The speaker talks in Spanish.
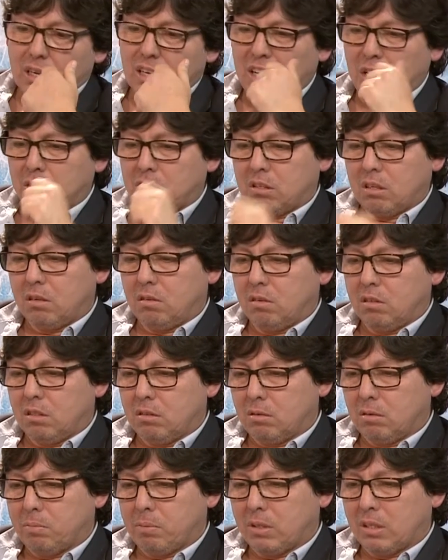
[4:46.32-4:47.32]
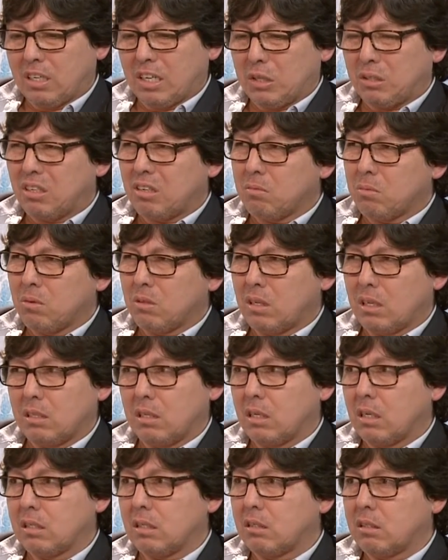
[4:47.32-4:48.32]
Adán es el último poeta que tenemos
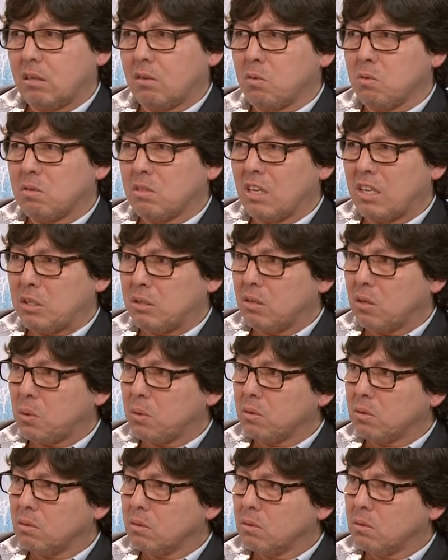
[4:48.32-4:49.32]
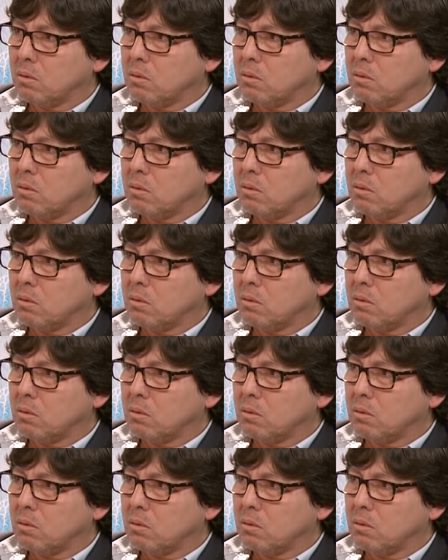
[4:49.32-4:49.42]
casi en esas circunstancias, ¿no?